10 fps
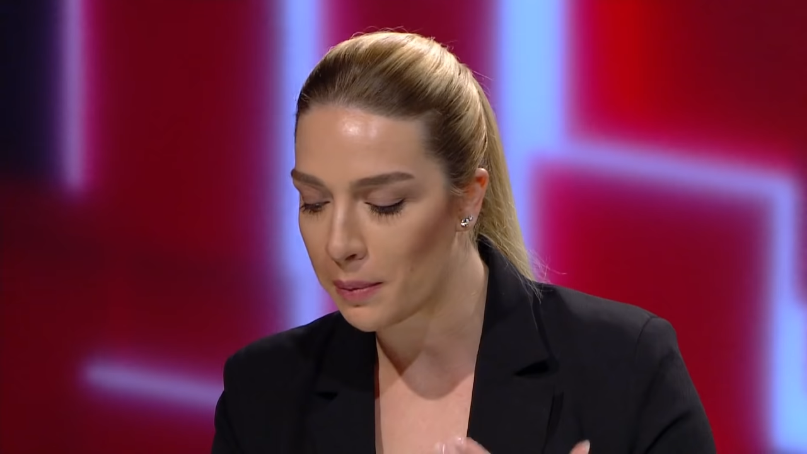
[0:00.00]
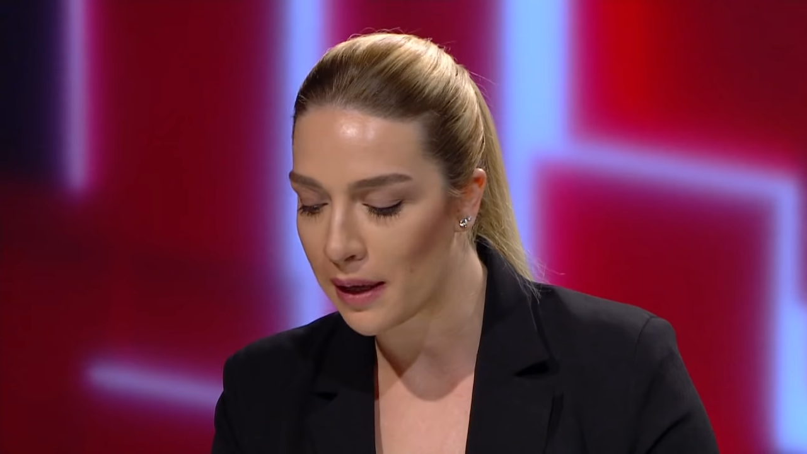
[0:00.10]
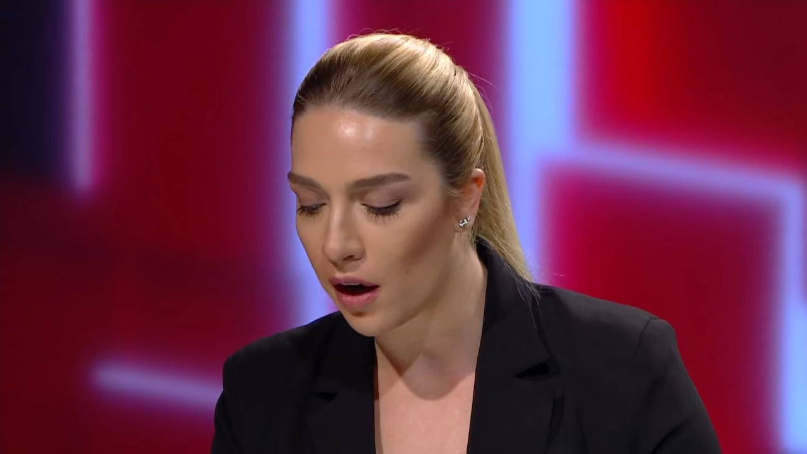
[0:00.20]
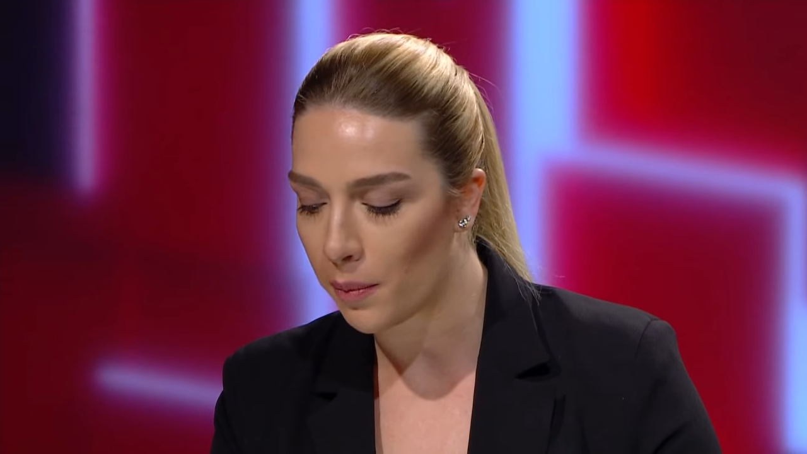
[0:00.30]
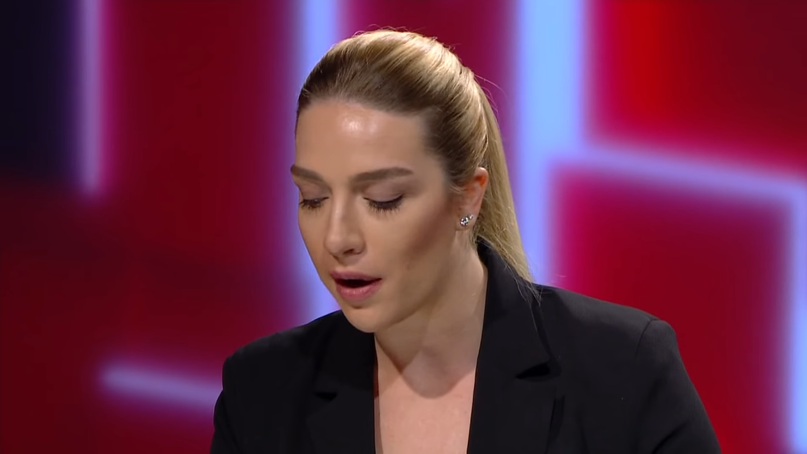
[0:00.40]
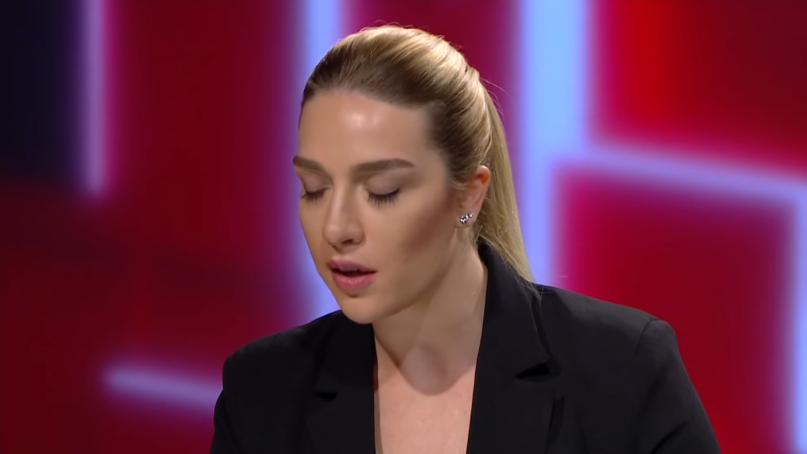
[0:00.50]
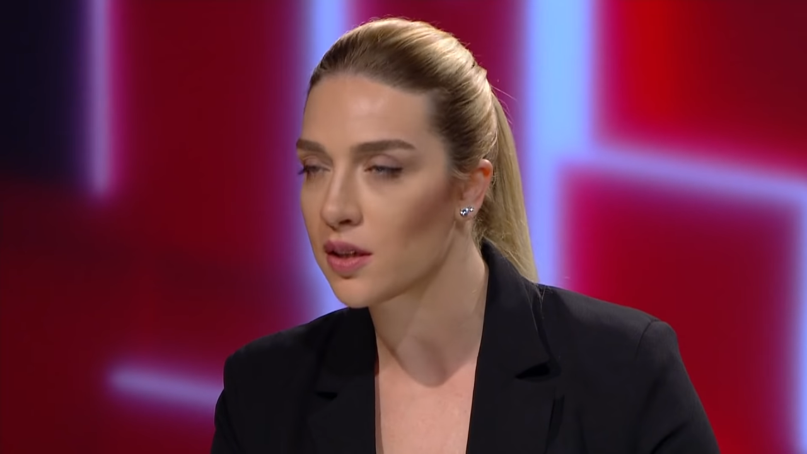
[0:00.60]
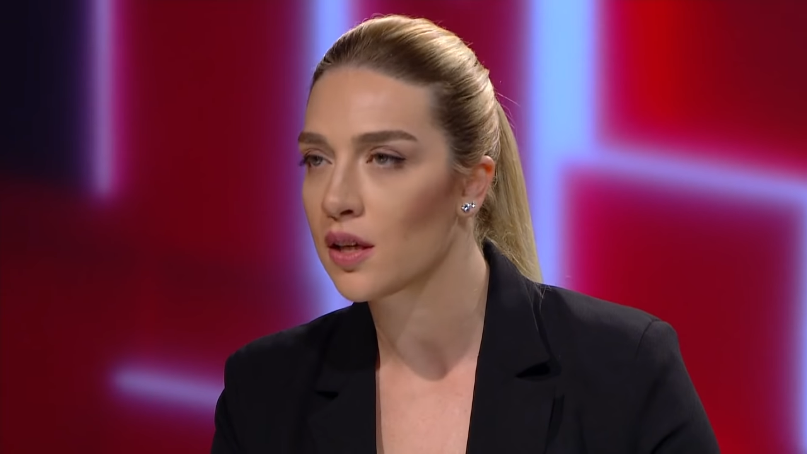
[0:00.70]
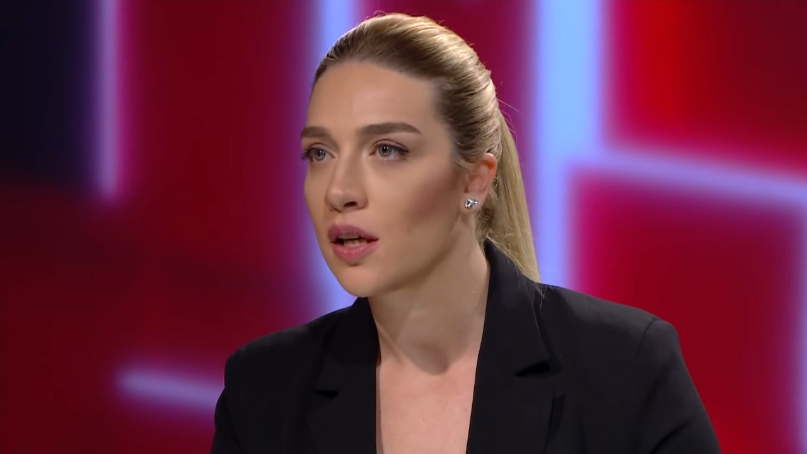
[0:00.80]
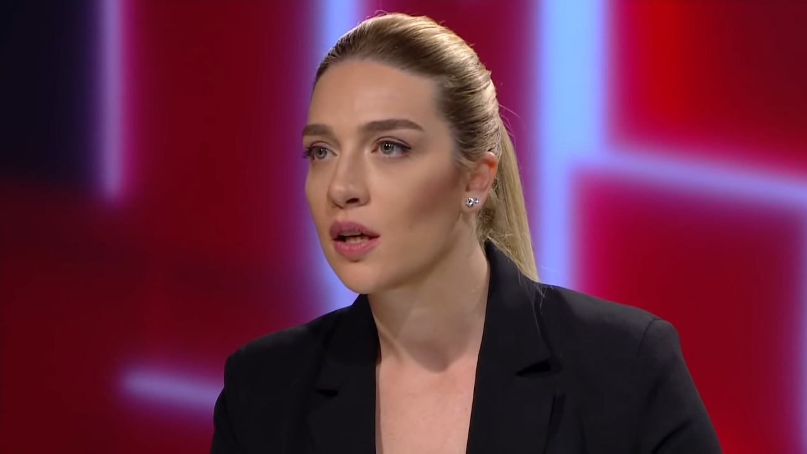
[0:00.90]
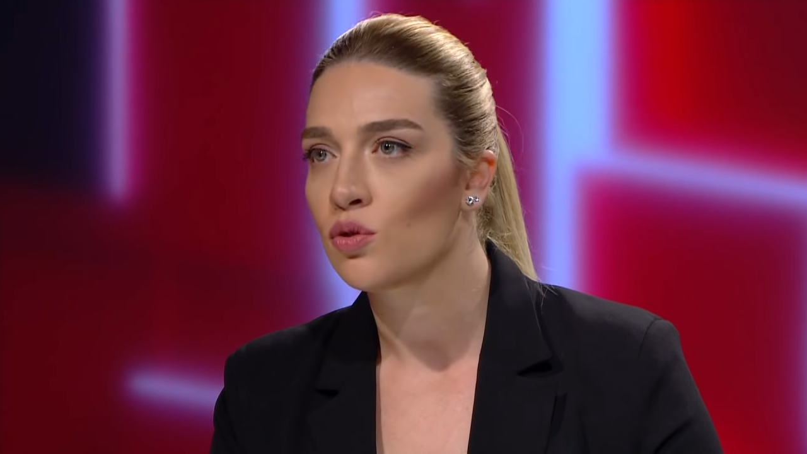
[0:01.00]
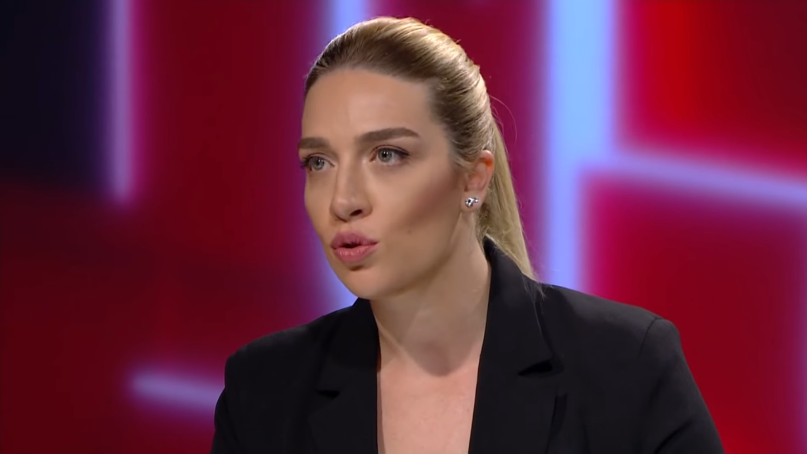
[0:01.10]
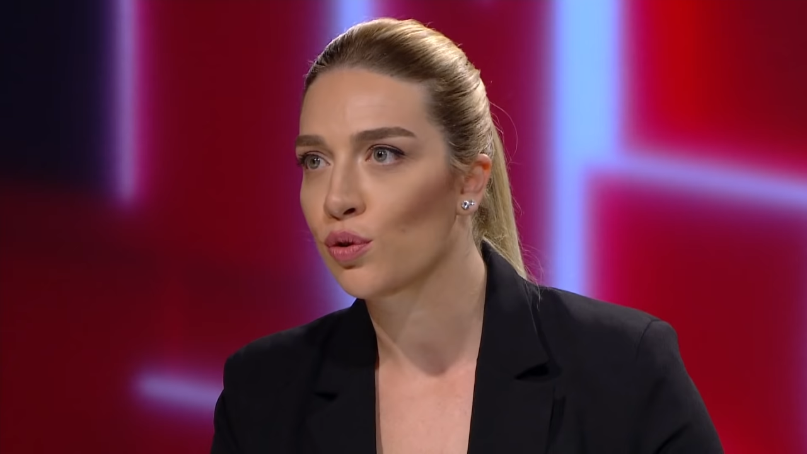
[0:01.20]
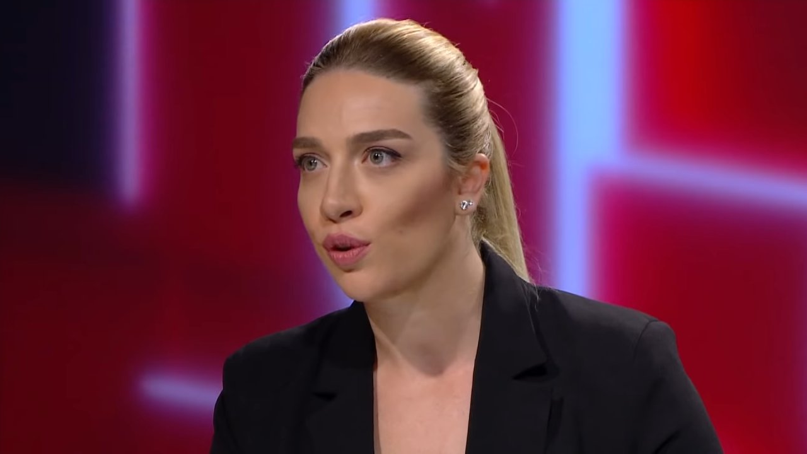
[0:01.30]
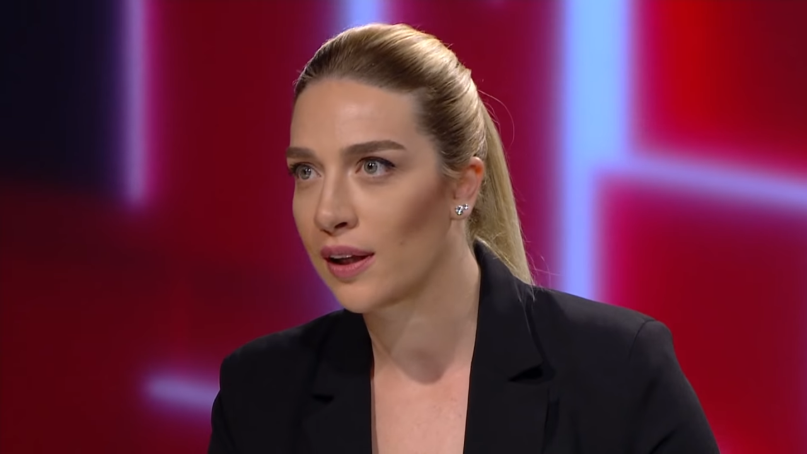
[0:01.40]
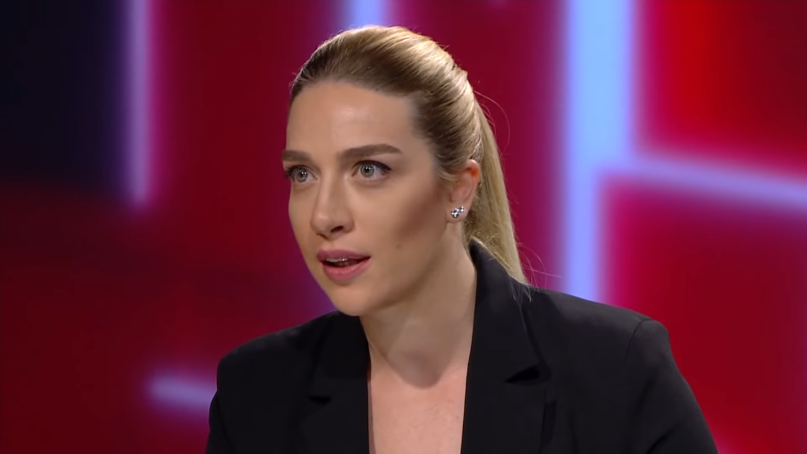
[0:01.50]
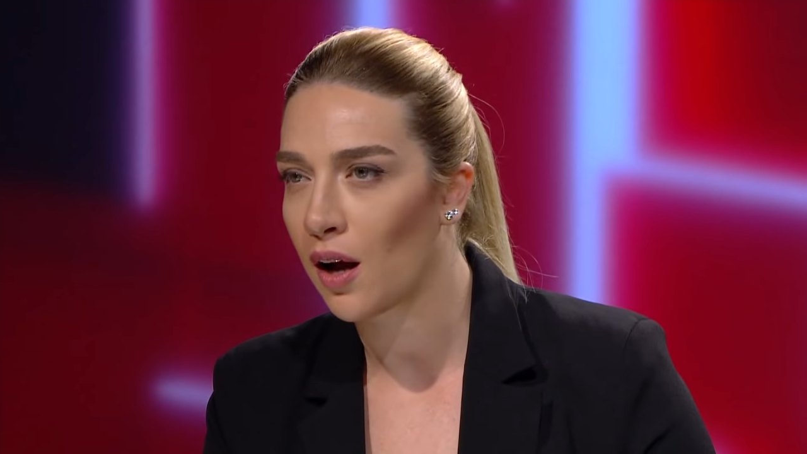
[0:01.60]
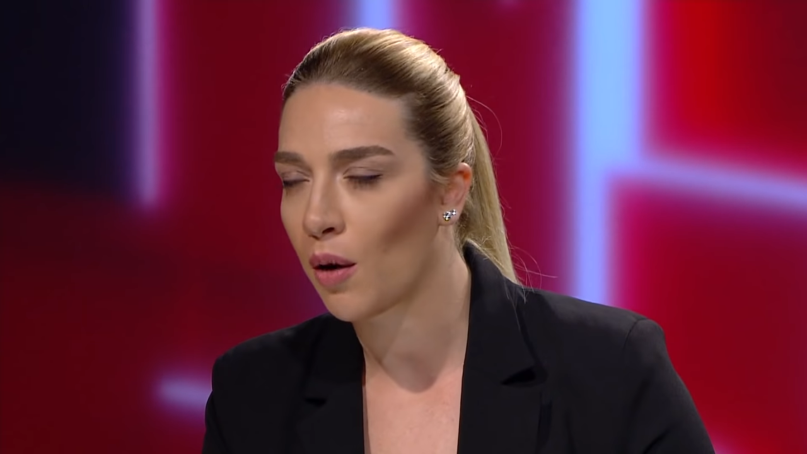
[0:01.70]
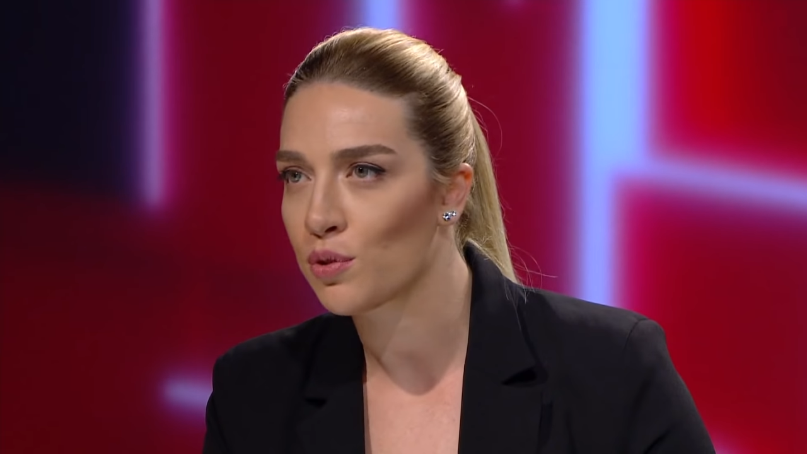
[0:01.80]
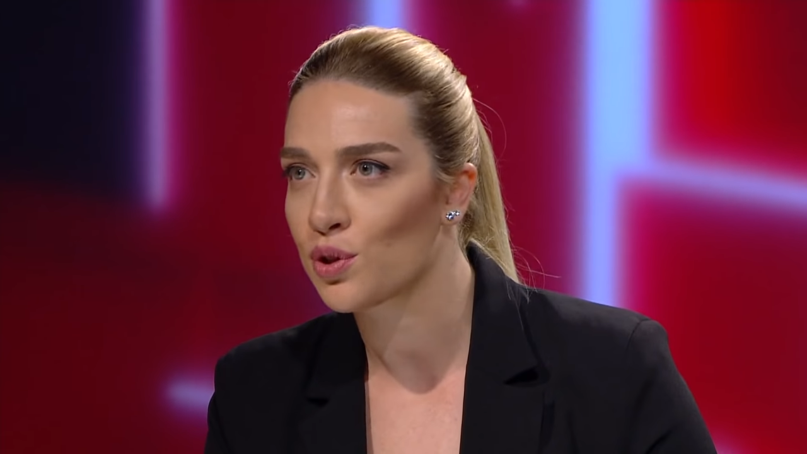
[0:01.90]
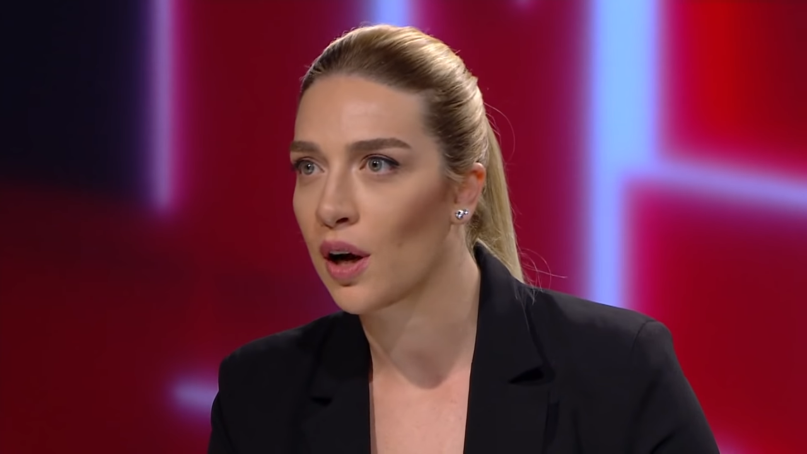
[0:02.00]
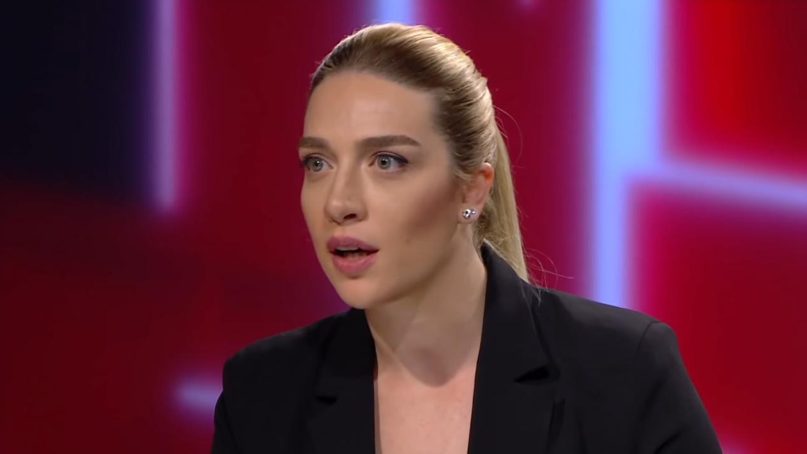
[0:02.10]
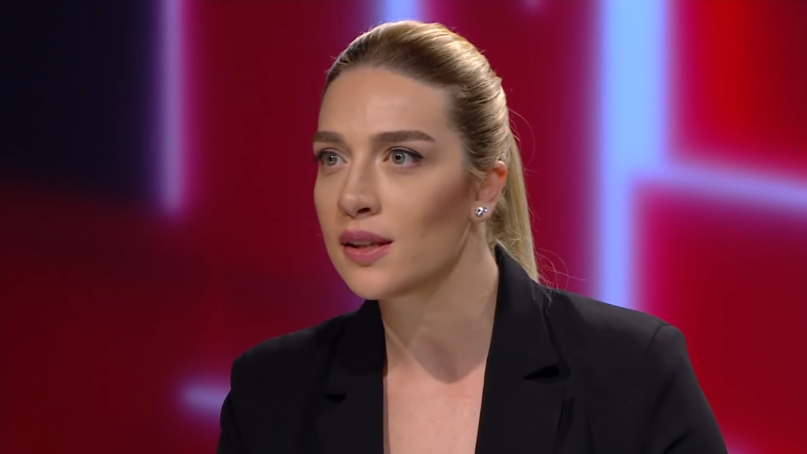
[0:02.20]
beraber jüri üyeliği yapmışlardı.